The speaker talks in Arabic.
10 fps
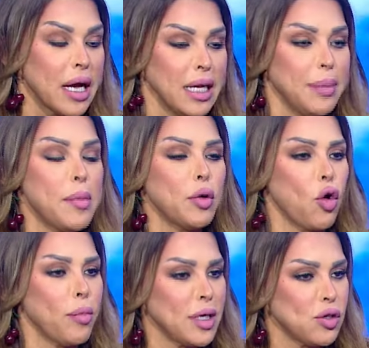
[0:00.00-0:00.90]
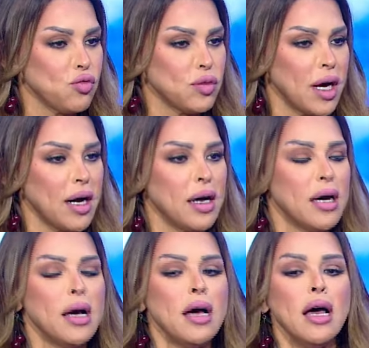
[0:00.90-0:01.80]
اللي بيمرقوا بيأذونا
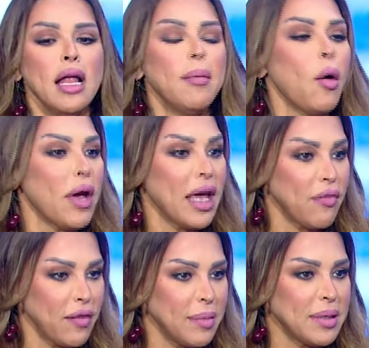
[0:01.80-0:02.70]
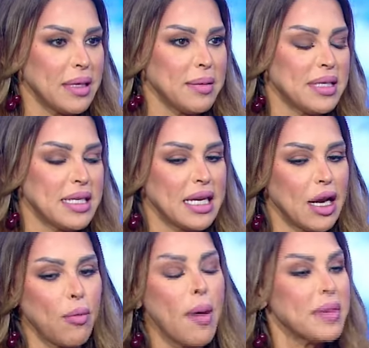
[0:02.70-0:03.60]
المواقف اللي بتصير
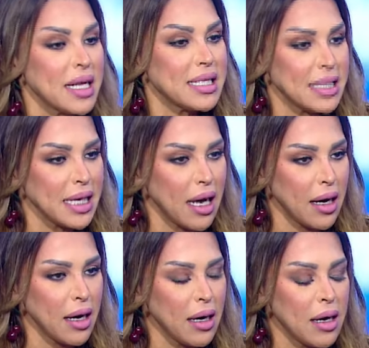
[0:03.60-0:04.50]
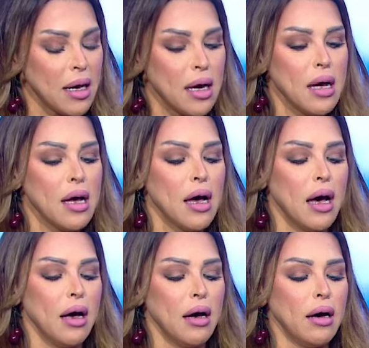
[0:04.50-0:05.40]
لو ما بننساها
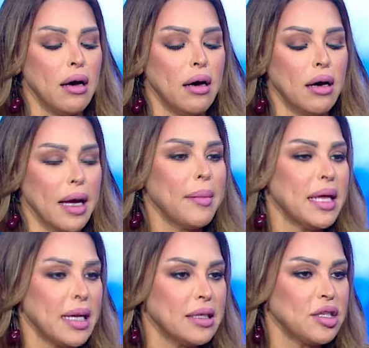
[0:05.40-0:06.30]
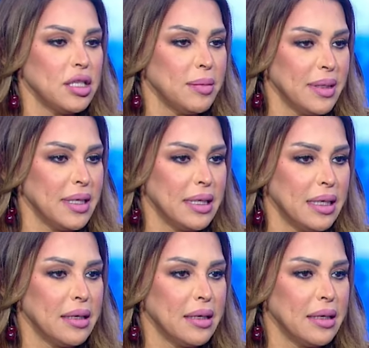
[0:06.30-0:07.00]
آه كمان هذا الشيء بي